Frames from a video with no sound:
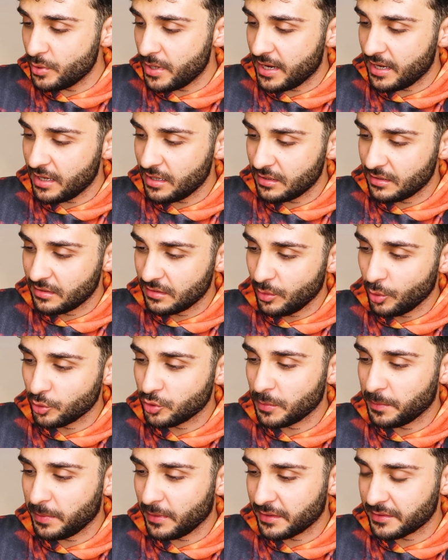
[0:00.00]
Bu ne?
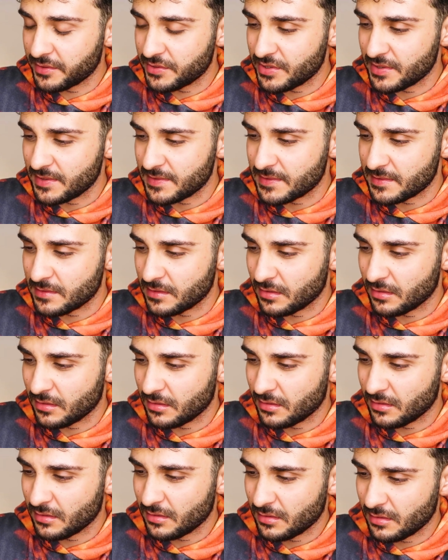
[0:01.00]
Otopark şeysi.
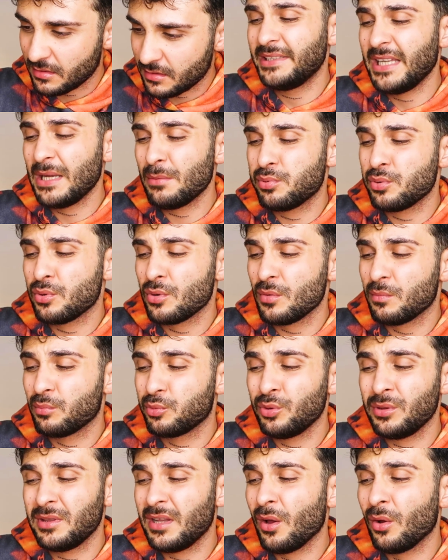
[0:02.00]
Ne bu?
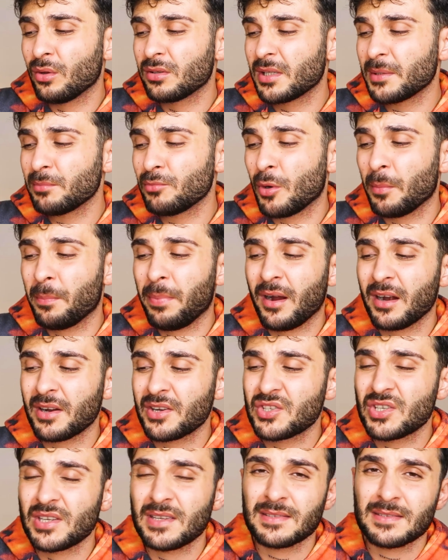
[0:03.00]
Bunun ne olduğunu bilmiyorum.
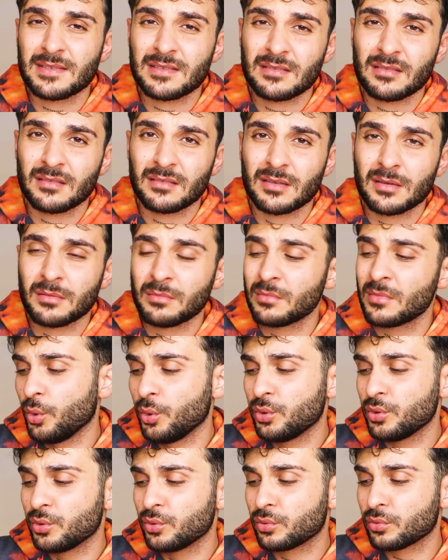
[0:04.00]
Park şeysi sanırım.
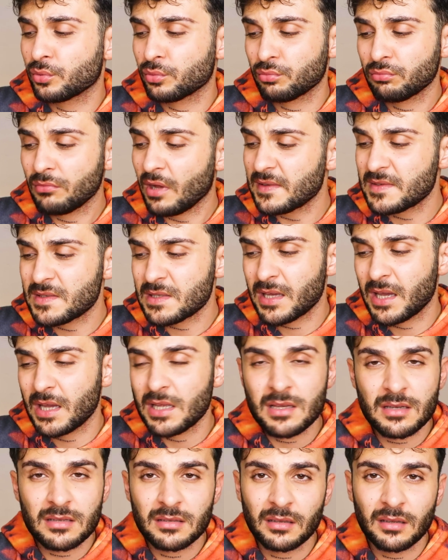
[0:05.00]
Yolun aslında
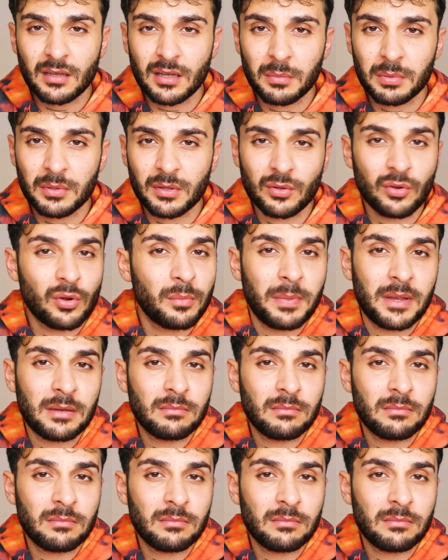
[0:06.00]
kenarında da gibi duruyor.